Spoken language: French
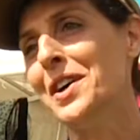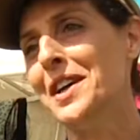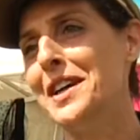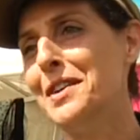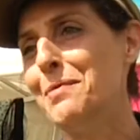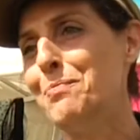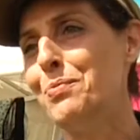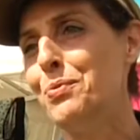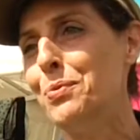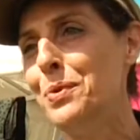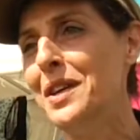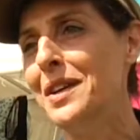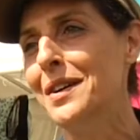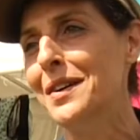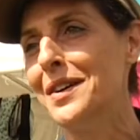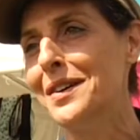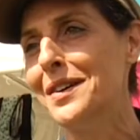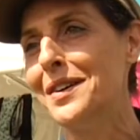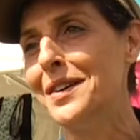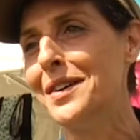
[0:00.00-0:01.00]
et puis
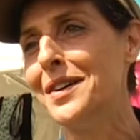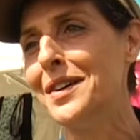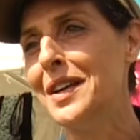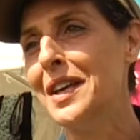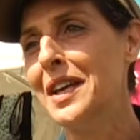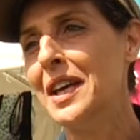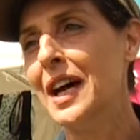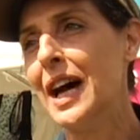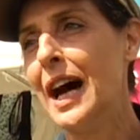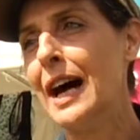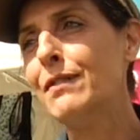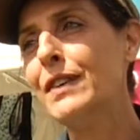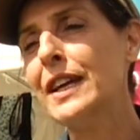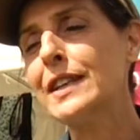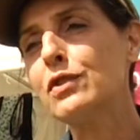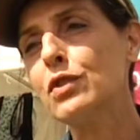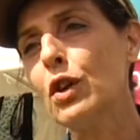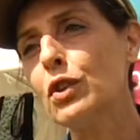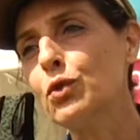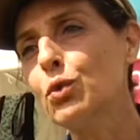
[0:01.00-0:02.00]
euh,
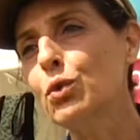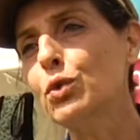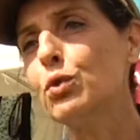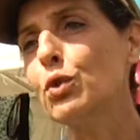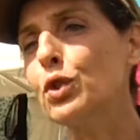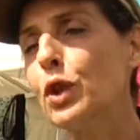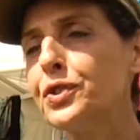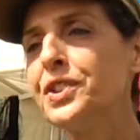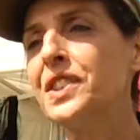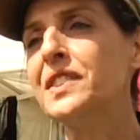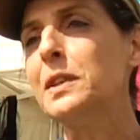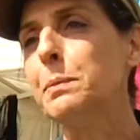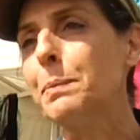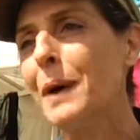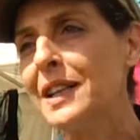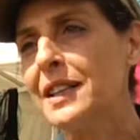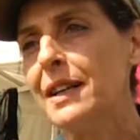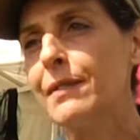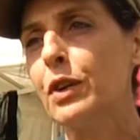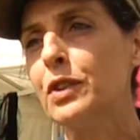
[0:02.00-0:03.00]
avec sans doute on
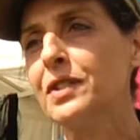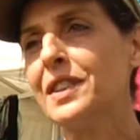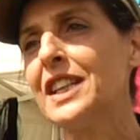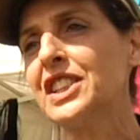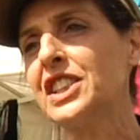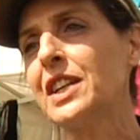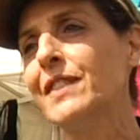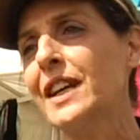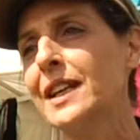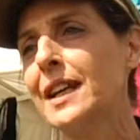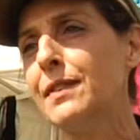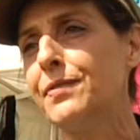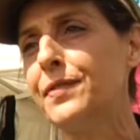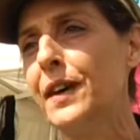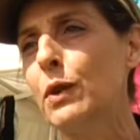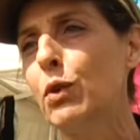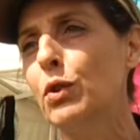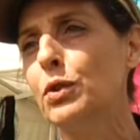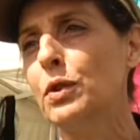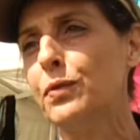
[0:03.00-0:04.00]
anticipera davantage avec la
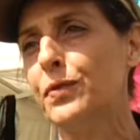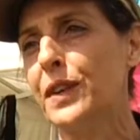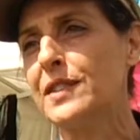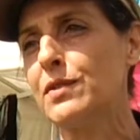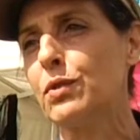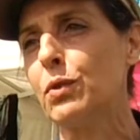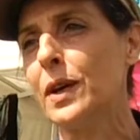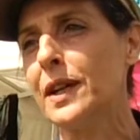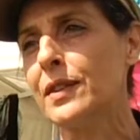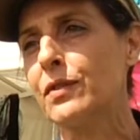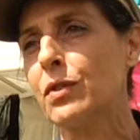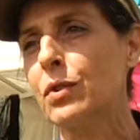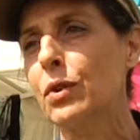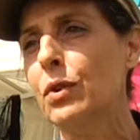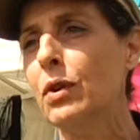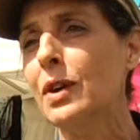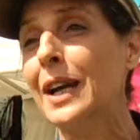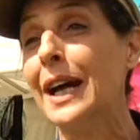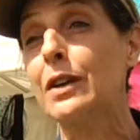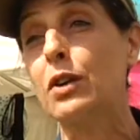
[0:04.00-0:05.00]
FAO de façon à ce
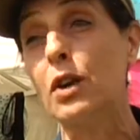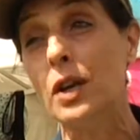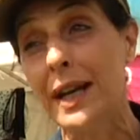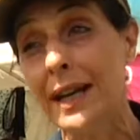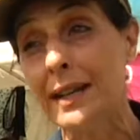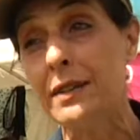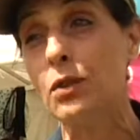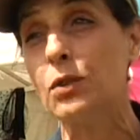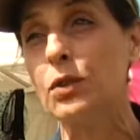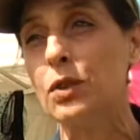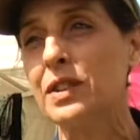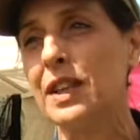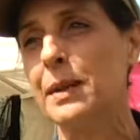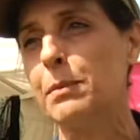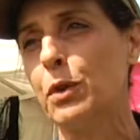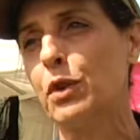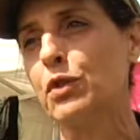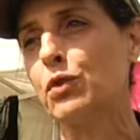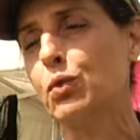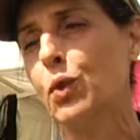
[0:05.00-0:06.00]
que la collecte
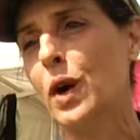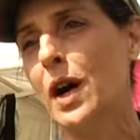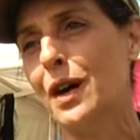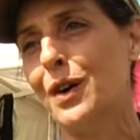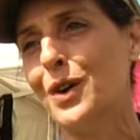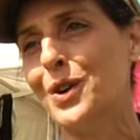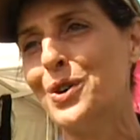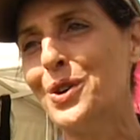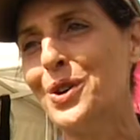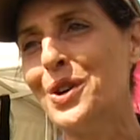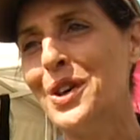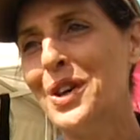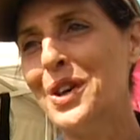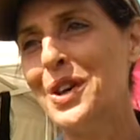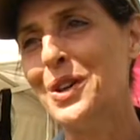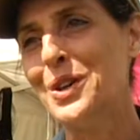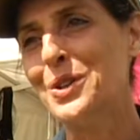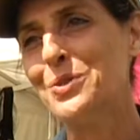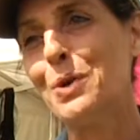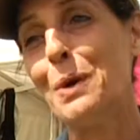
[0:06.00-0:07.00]
notamment soit
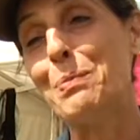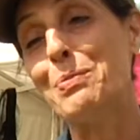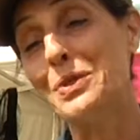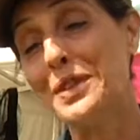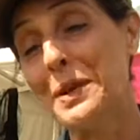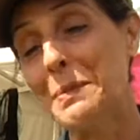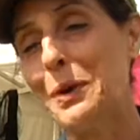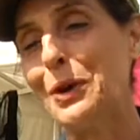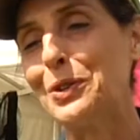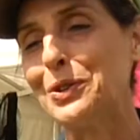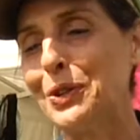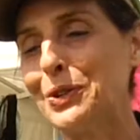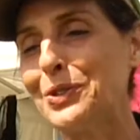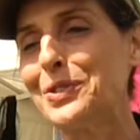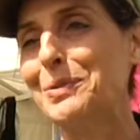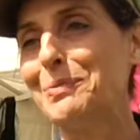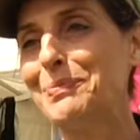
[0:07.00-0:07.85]
plus importante.